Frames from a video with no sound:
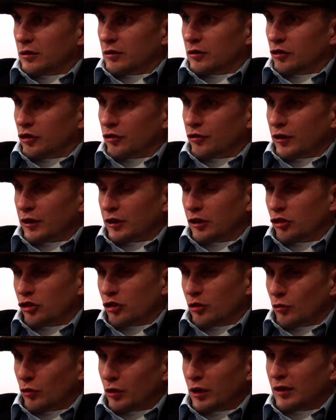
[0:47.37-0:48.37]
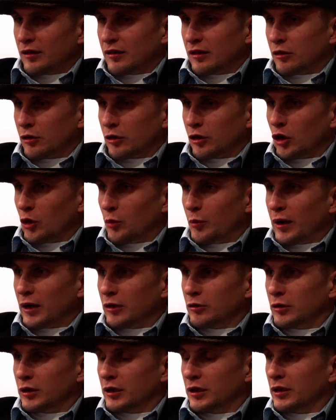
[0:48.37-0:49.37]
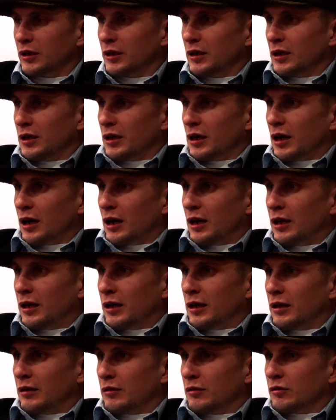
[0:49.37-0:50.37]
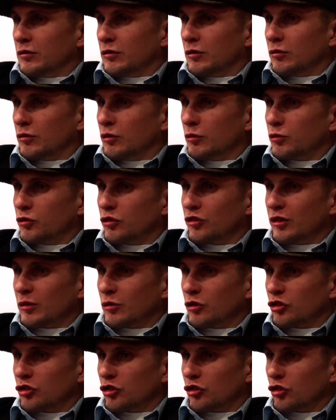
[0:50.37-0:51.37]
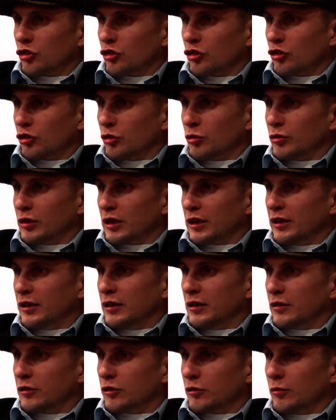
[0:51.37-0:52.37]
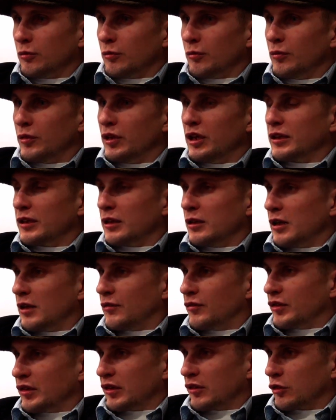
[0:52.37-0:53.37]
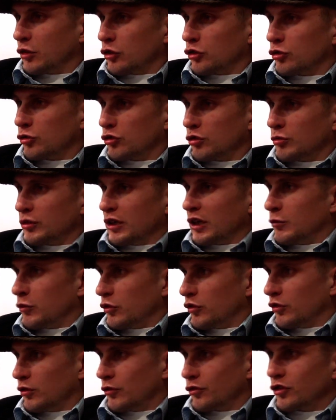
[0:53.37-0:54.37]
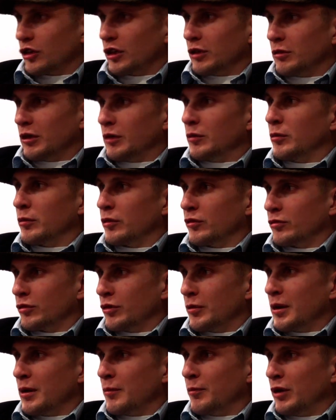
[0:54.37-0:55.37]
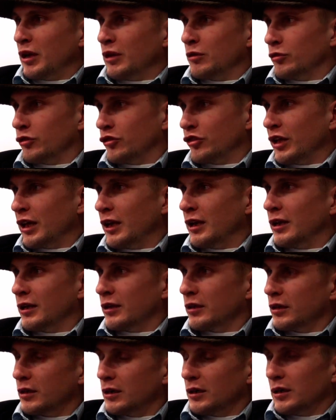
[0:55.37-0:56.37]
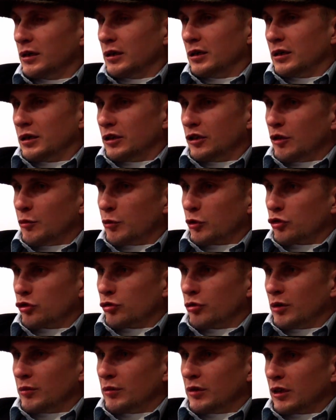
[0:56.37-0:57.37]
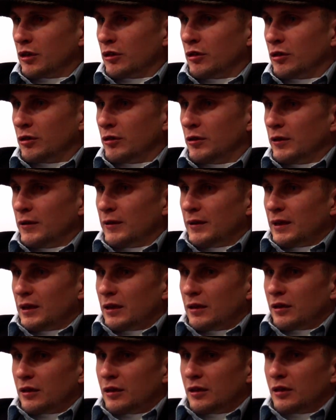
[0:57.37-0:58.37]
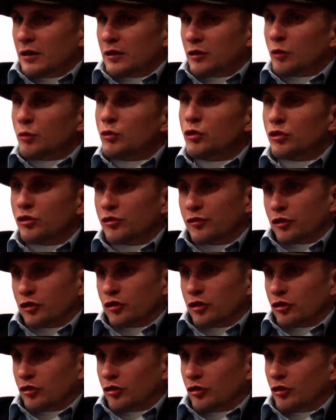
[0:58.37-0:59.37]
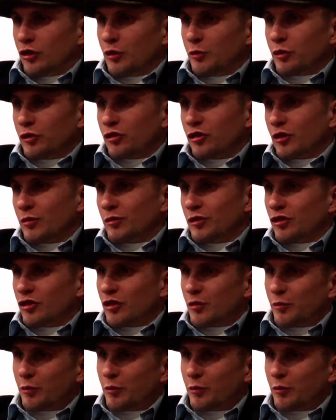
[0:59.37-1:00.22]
gdzie faktycznie mu ręce trochę opadły, ale no, no przyznam się szczerze, że to był taki, mnie ten lewy zaskoczył, że mu tak mocno wszedł, ja po prostu nie miałem planu iść dalej nie poczułem tego. Y, no mnóstwo rzeczy, niepotrzebnie się